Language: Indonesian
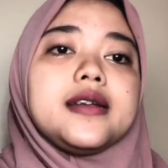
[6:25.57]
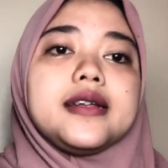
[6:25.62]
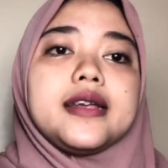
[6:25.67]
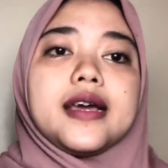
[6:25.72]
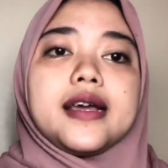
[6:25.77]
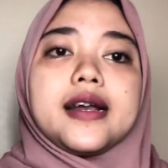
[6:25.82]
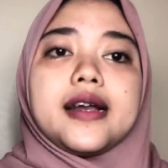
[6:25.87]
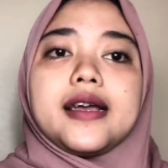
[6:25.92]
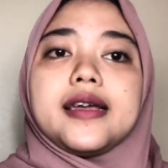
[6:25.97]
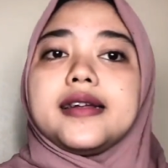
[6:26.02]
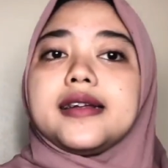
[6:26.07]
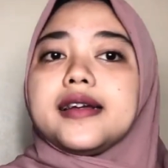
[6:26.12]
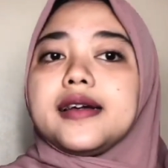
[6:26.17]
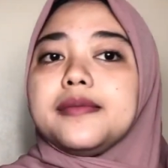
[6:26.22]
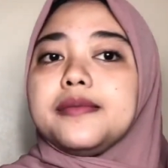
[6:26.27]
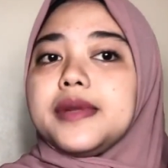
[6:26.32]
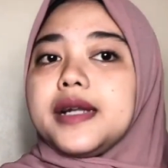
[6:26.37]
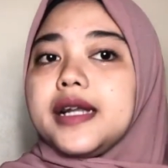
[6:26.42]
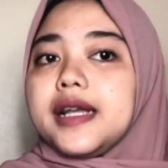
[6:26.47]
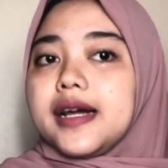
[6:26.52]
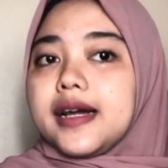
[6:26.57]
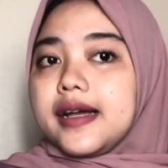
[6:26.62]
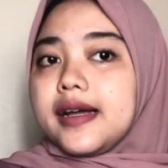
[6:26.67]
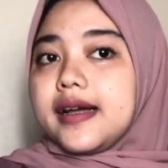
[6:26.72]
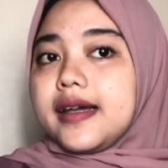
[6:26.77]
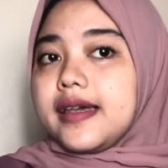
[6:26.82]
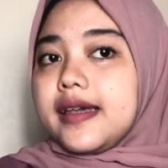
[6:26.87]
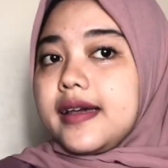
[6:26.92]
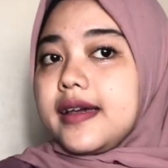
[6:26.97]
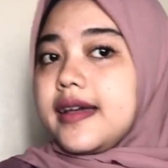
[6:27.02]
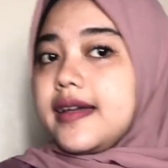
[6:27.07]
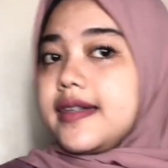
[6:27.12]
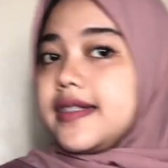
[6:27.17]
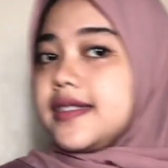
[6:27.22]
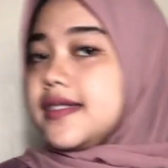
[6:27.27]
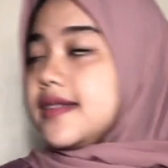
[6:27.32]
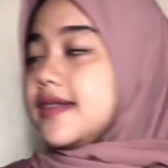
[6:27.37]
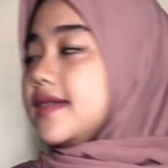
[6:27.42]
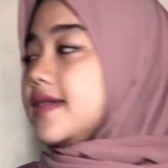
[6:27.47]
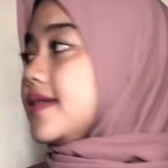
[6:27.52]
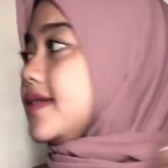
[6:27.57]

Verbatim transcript: diarahin ke belakang ya guys